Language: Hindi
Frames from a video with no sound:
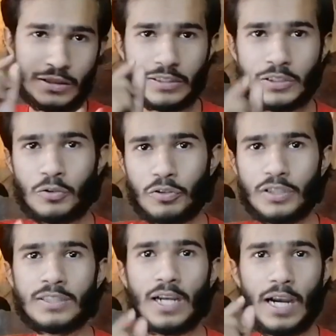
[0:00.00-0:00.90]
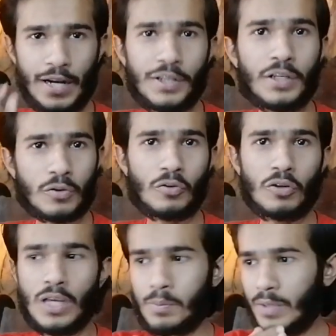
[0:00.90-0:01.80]
इस छोटे से आइडिया
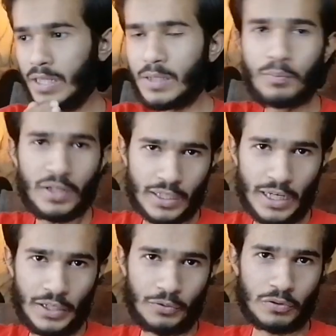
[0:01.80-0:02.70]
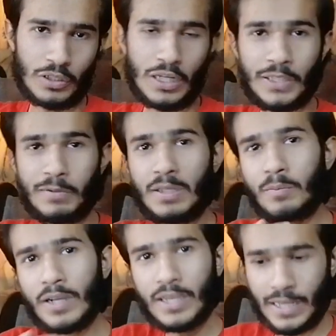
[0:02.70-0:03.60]
को मैं लंबा खींच दूँ जब
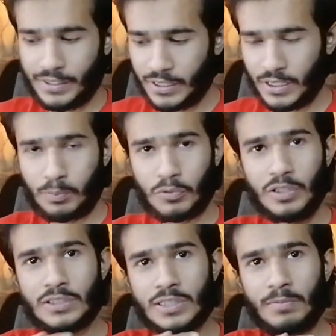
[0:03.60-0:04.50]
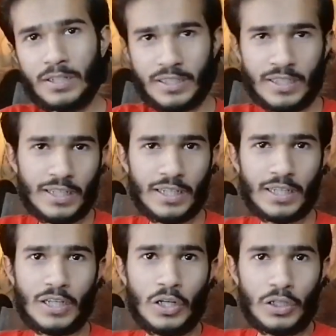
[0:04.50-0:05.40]
लंबा खींचेंगे पूरी स्क्रिप्ट
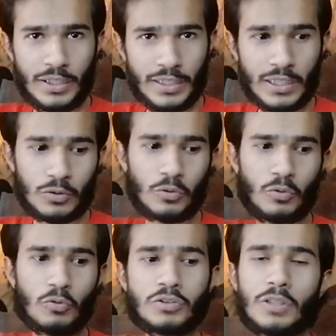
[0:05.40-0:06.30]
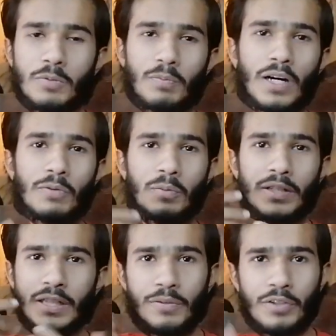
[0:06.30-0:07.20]
लिखेंगे ठीक है तो उससे बाद वो
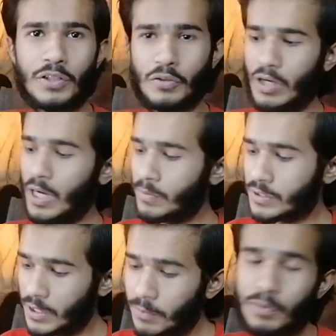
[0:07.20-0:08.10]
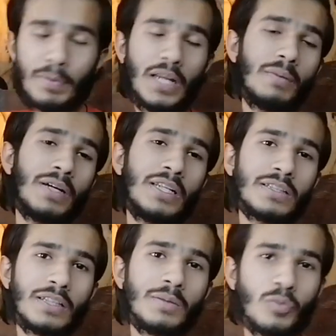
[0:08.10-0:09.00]
बनेगी वीडियो अब स्क्रिप्ट पहले मैं
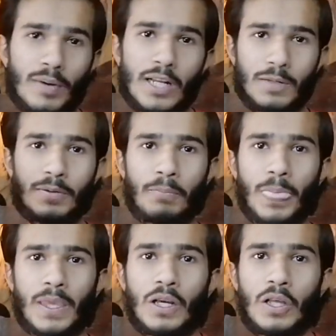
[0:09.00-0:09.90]
लिखता था मोबाइल पे